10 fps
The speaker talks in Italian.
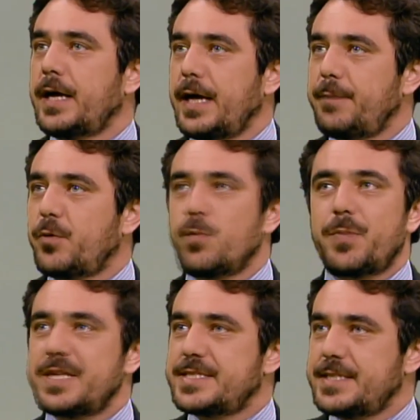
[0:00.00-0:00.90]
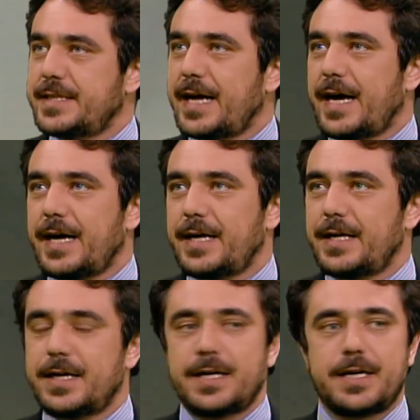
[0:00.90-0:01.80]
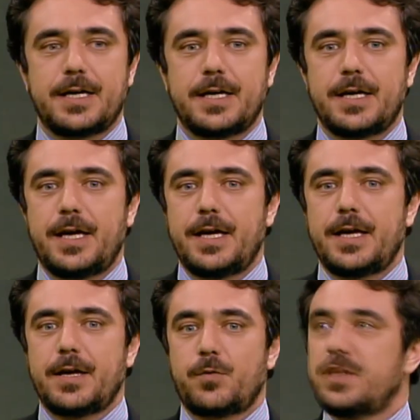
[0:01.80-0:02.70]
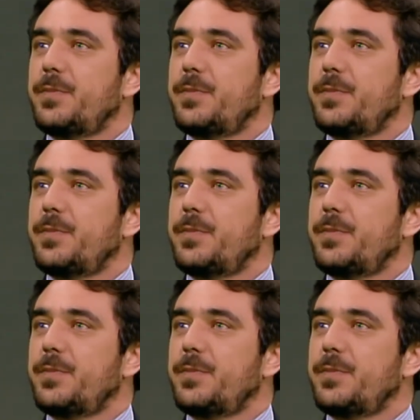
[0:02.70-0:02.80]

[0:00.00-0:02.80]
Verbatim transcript: e complessità, eh, eh, quindi